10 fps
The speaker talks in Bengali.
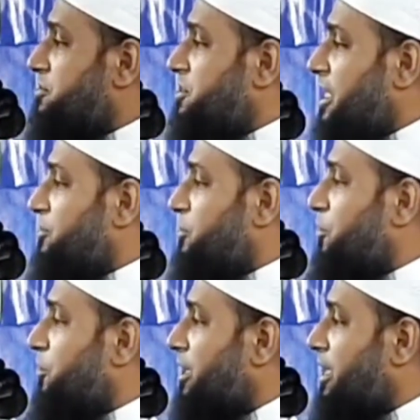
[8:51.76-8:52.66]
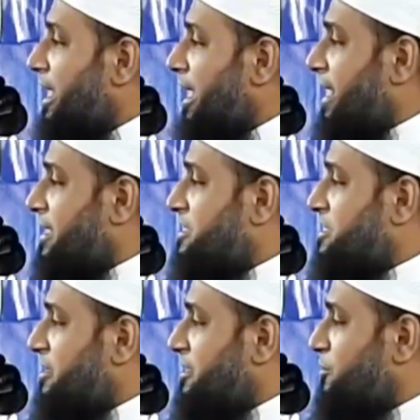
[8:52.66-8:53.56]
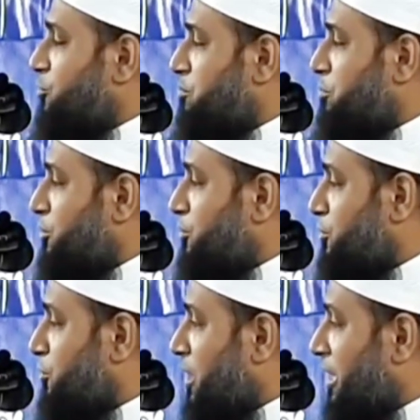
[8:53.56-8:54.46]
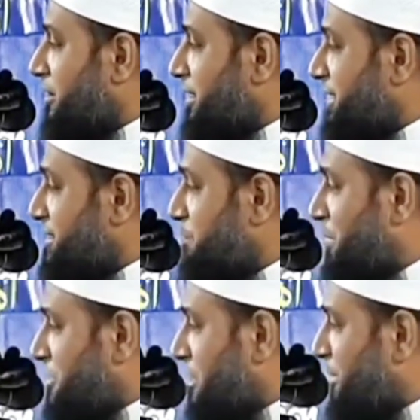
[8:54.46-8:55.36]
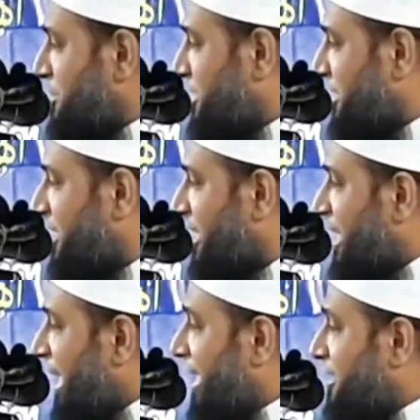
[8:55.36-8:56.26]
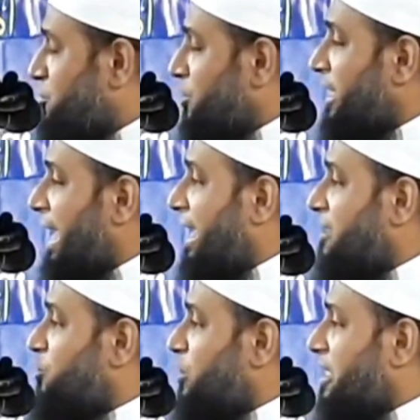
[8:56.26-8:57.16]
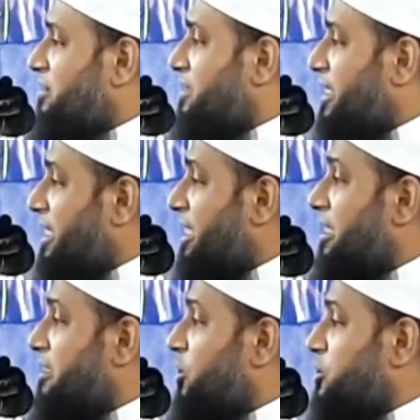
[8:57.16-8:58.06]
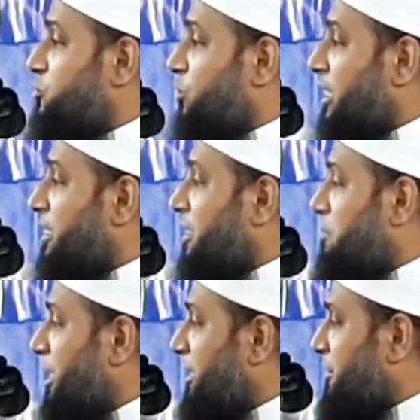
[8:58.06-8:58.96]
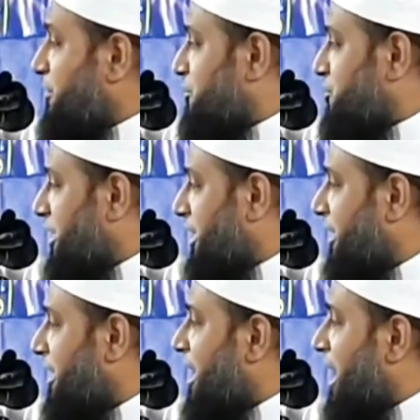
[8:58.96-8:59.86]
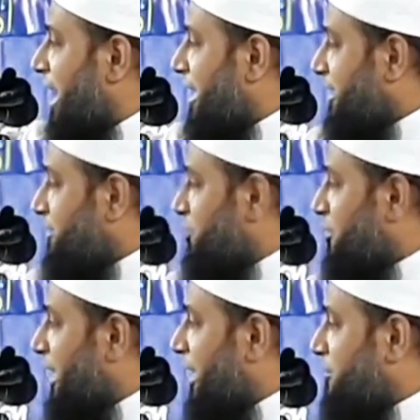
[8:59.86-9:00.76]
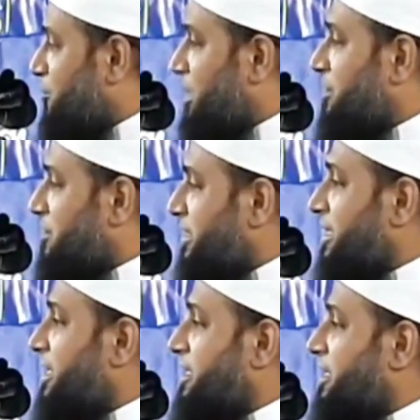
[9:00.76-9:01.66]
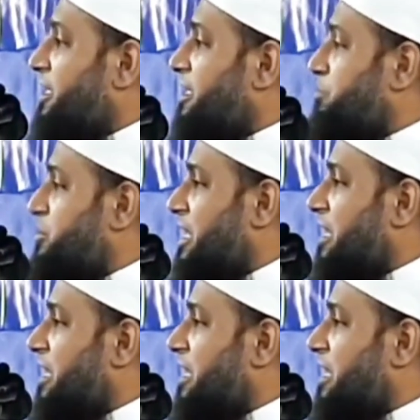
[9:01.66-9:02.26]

ছাত্র একই সাথে দুই বন্ধু দোকান দিয়েছে পাশাপাশি একজন এক দোকান থেকে দশ দোকানের মালিক হচ্ছে আরেকজন এক দোকান থেকে ঋণের বোঝা